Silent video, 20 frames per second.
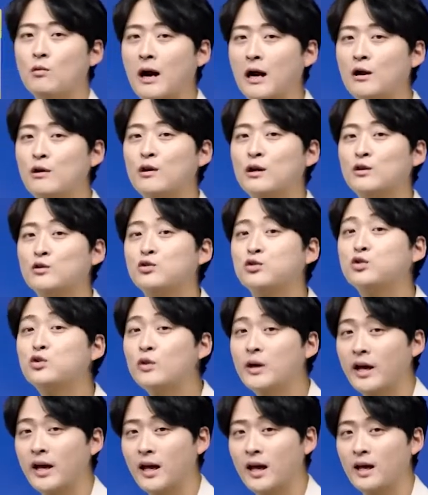완료한
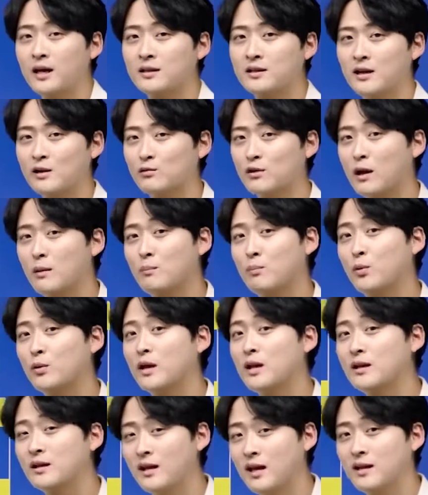후에 그들이 우리가
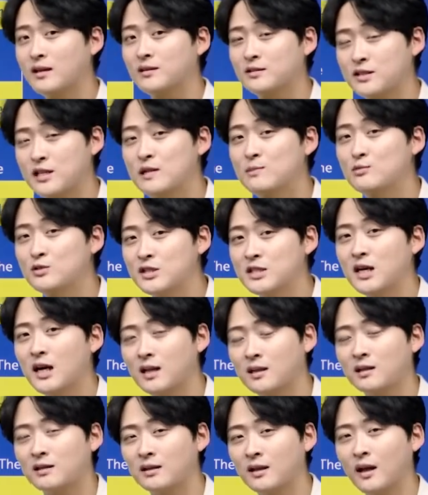보내는 게 있는 질문지가
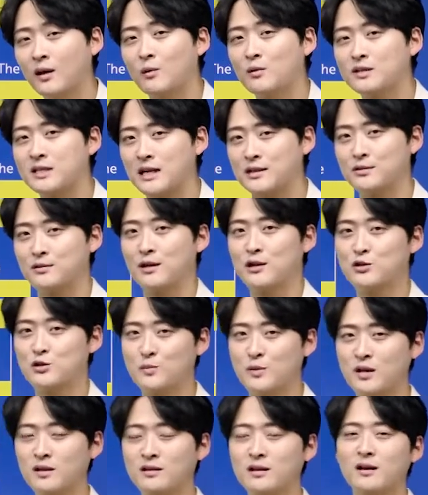있는데 그걸
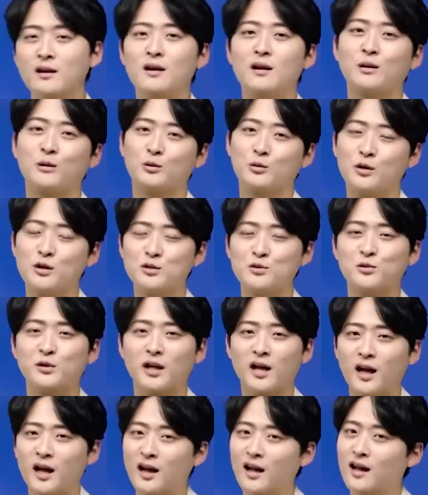작성해주면 그걸 통해서
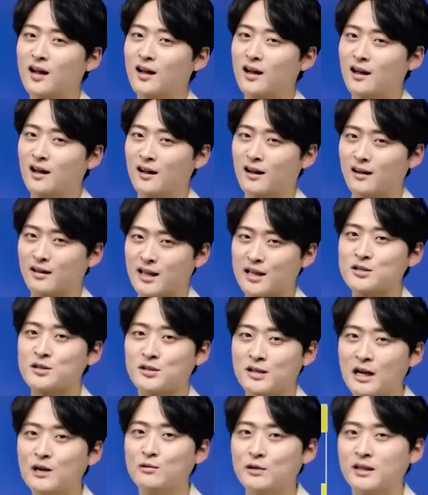우리가 어,
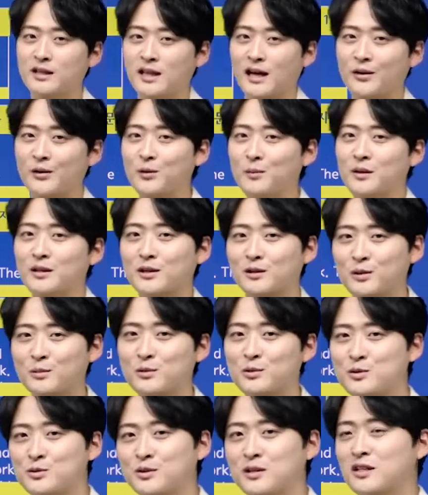개선을 하고 있다 이런 맥락으로
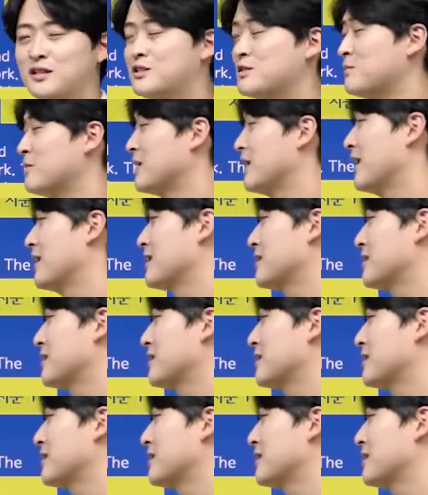볼 수 있겠습니다.